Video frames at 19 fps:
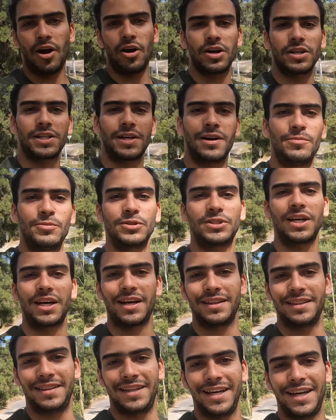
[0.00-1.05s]
Ahora ya vamos
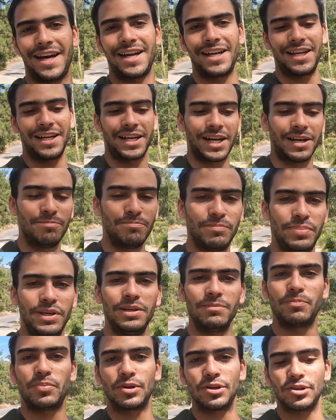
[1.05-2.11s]
a dejar el
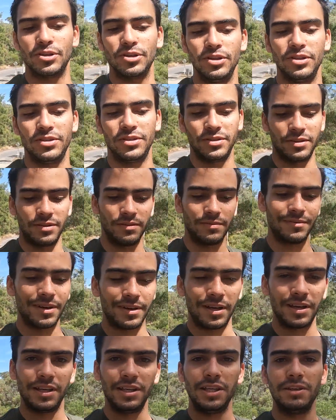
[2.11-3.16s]
camping por hoy
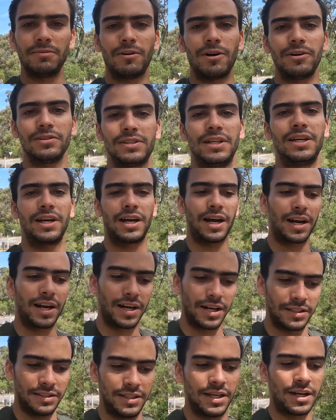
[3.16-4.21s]
y vamos a
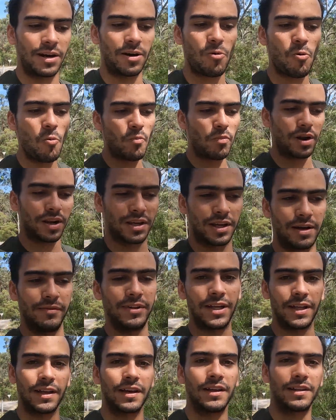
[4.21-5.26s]
encarar hacia un par de
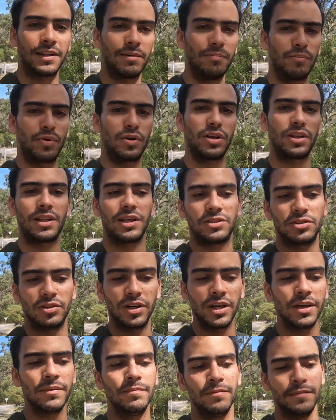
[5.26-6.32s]
caminatas que están por esta
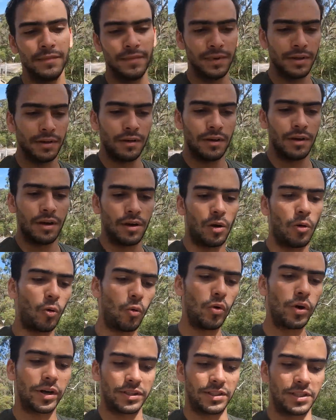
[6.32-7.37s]
zona.
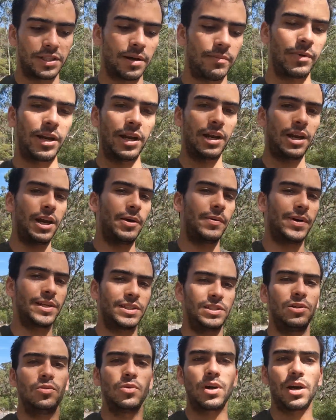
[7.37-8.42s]
Una que se llama el
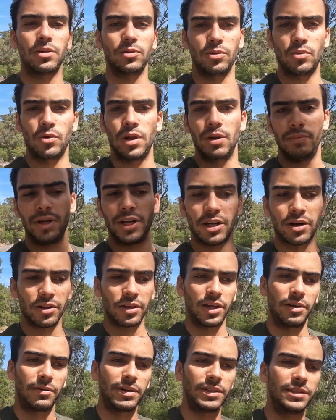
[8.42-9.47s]
Evans Lookout o el mirador
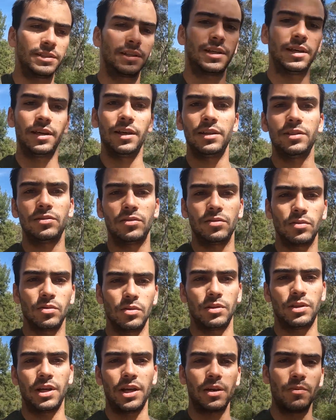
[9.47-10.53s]
de Evans, que
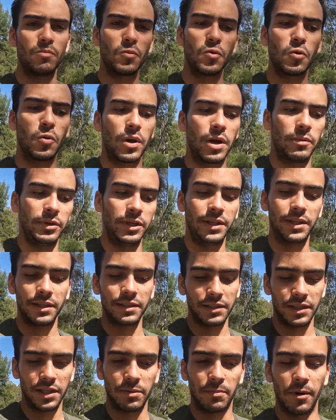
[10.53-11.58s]
tiene muy buenas
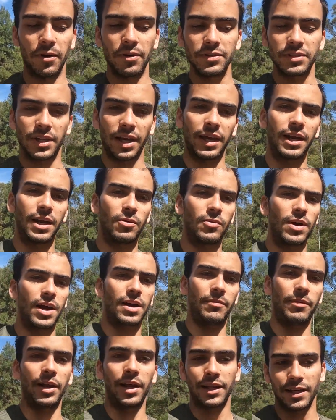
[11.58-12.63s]
vistas. Y después vamos a ir a una
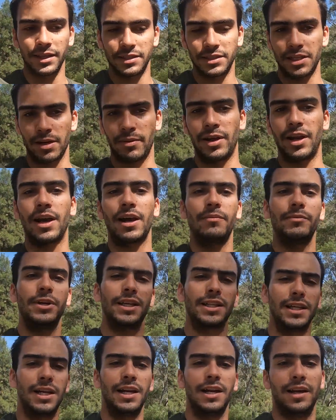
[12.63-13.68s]
caminata que se llama la
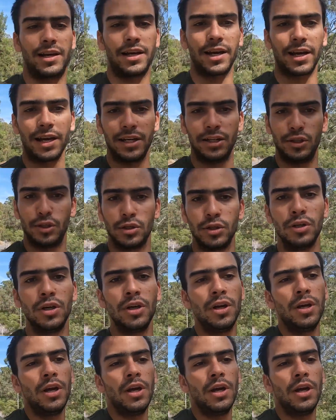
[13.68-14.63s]
caminata del Gran Cañón,